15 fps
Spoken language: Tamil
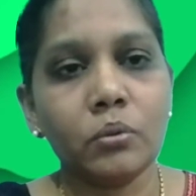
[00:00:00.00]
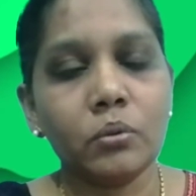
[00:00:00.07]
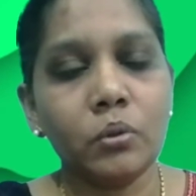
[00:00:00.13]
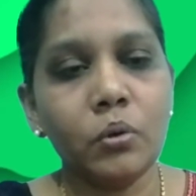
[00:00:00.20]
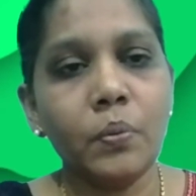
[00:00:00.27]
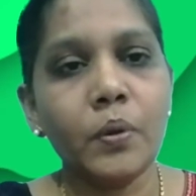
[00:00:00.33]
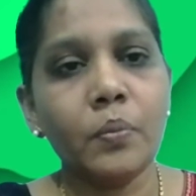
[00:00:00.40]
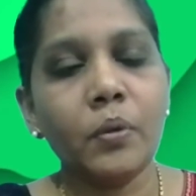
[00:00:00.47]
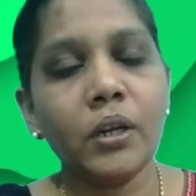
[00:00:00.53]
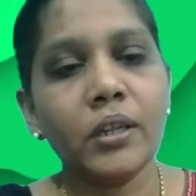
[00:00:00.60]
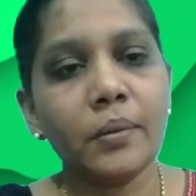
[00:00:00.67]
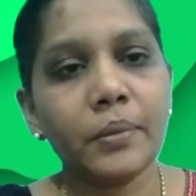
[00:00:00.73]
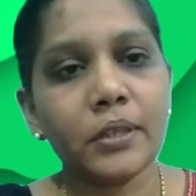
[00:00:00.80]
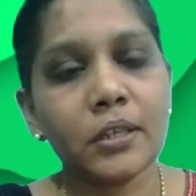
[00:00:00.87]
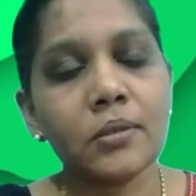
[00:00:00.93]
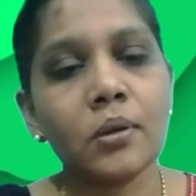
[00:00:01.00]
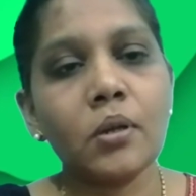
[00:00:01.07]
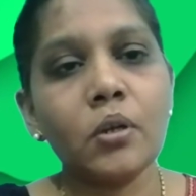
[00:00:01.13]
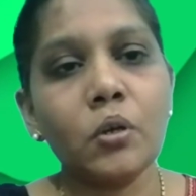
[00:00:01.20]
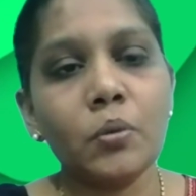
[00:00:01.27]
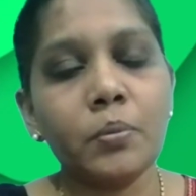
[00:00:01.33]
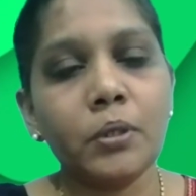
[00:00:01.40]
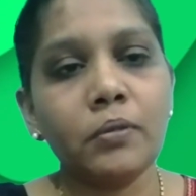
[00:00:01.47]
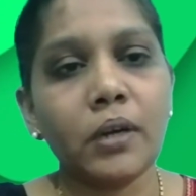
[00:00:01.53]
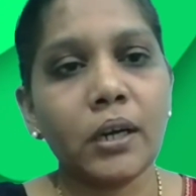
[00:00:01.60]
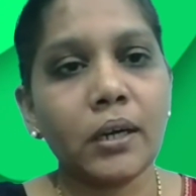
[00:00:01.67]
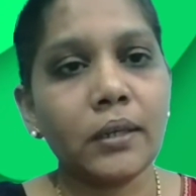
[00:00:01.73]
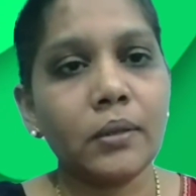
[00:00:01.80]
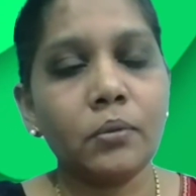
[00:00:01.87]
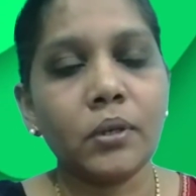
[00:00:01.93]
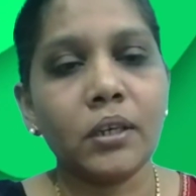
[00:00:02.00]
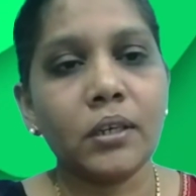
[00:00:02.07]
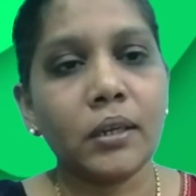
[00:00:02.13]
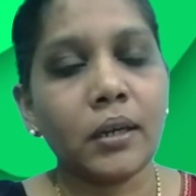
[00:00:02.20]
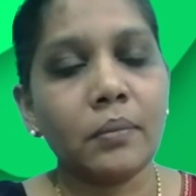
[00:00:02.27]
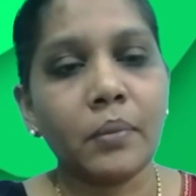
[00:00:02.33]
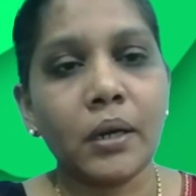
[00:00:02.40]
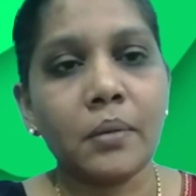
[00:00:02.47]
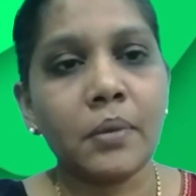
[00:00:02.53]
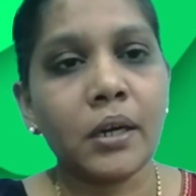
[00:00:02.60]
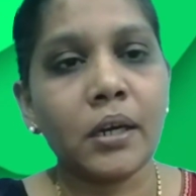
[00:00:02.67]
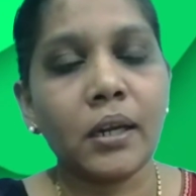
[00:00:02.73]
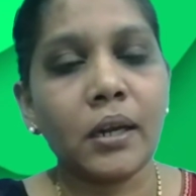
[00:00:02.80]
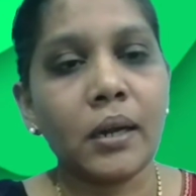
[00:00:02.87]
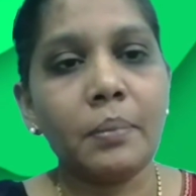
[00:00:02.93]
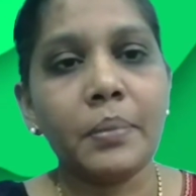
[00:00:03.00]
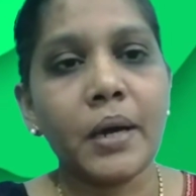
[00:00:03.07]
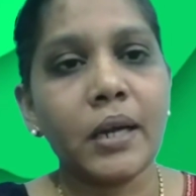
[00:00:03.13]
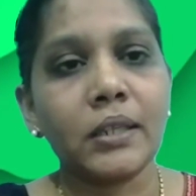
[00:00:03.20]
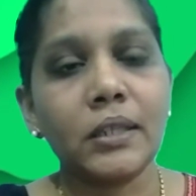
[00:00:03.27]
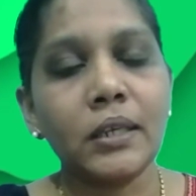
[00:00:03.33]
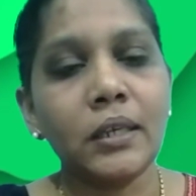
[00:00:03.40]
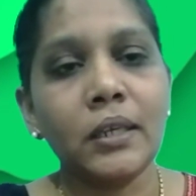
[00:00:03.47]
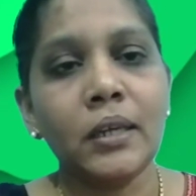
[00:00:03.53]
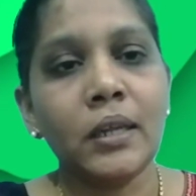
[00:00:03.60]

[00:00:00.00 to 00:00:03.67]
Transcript: கூப்பிடும் போது அப்படித்தான் சொல்லி கூப்பிட்டு வர்றாங்க உனக்கு நான் மணமகனை எல்லாம் பார்த்து